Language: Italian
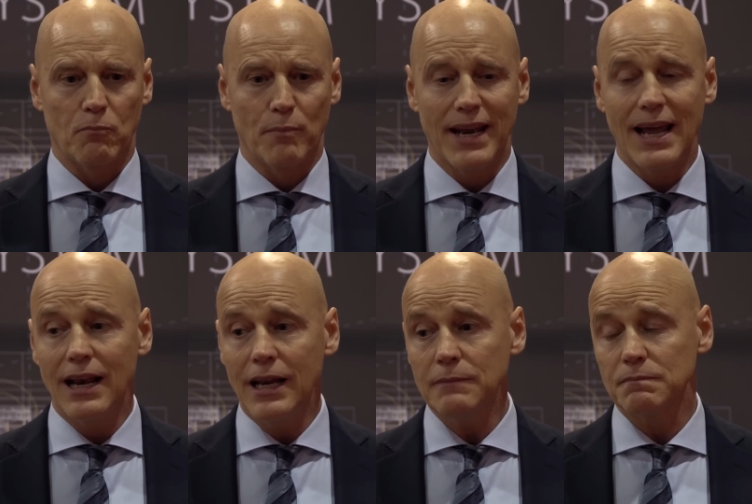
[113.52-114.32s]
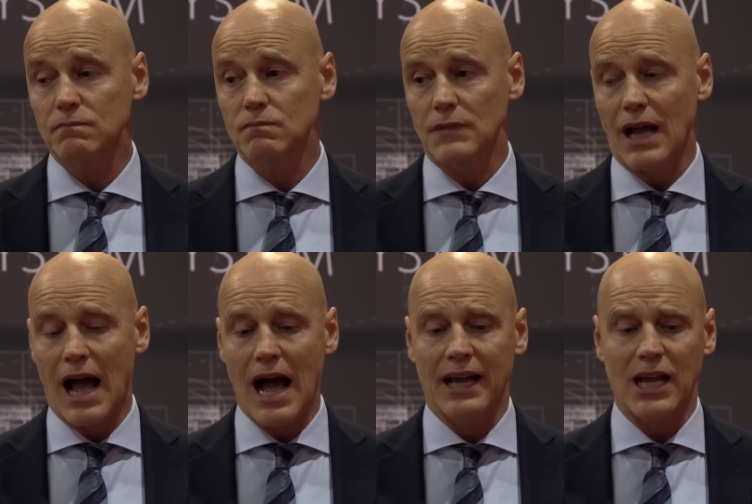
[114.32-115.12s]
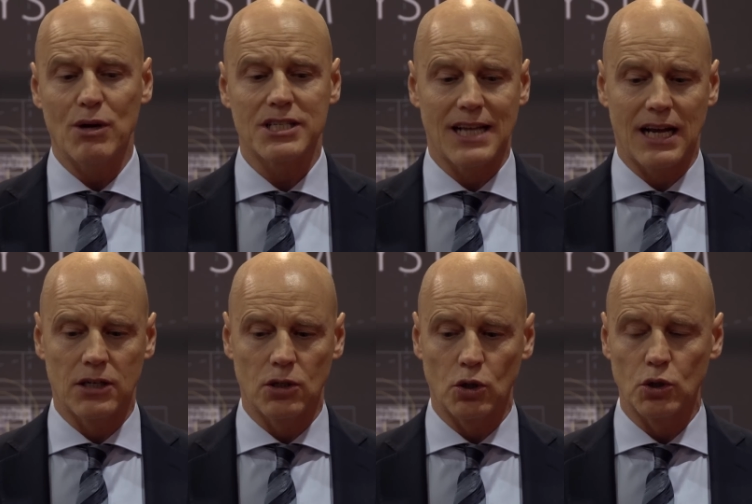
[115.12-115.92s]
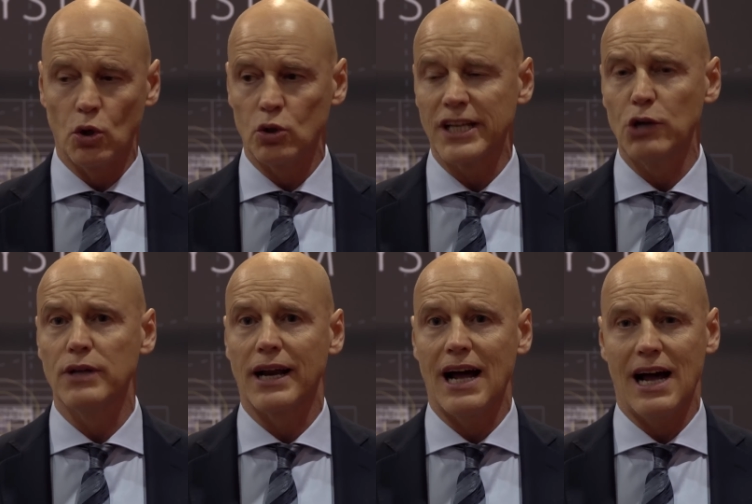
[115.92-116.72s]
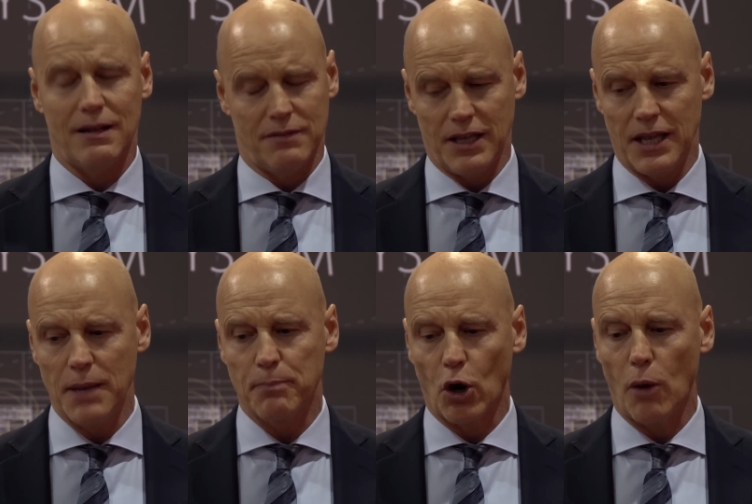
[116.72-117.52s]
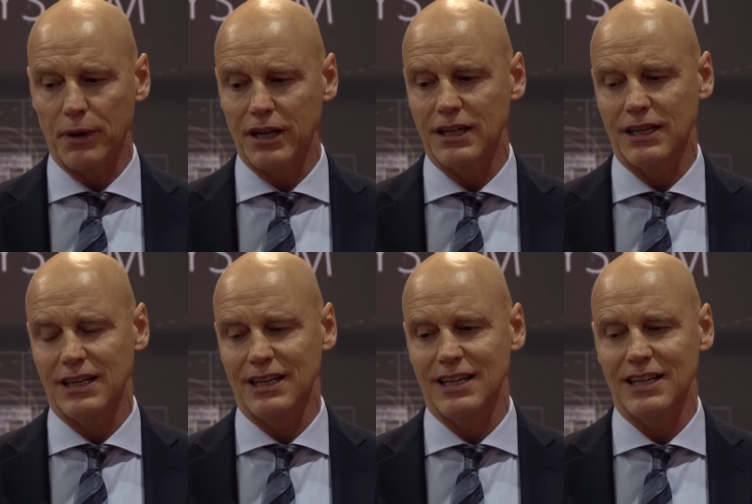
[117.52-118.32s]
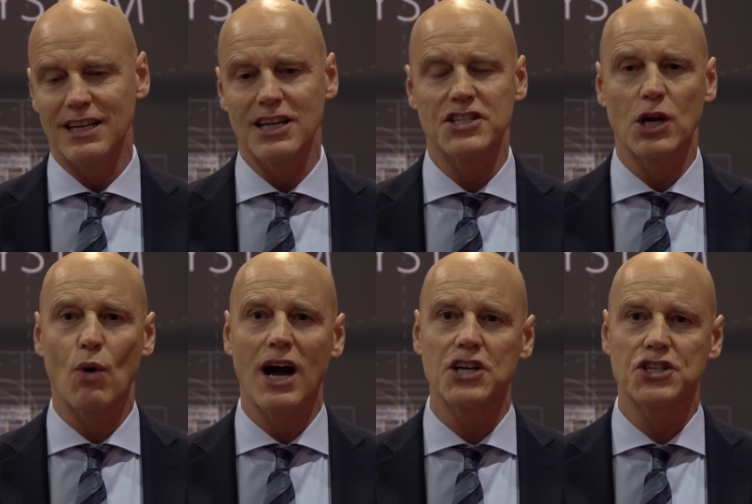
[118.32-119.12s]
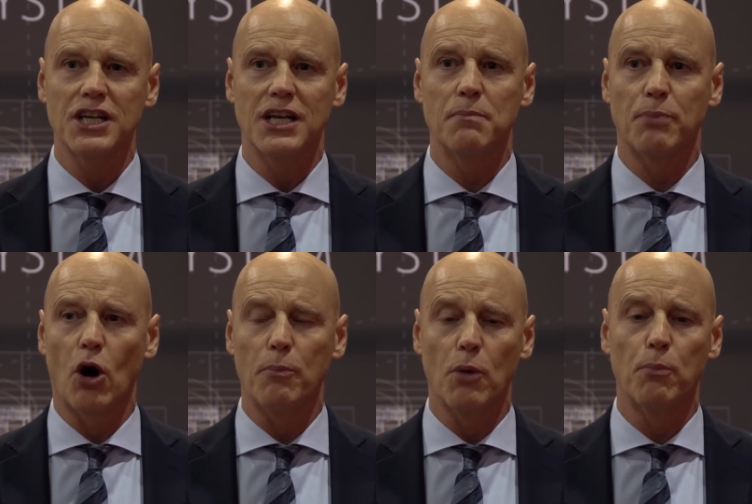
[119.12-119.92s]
Benelli anche quest'anno non deluderà i propri eh, seguaci, il proprio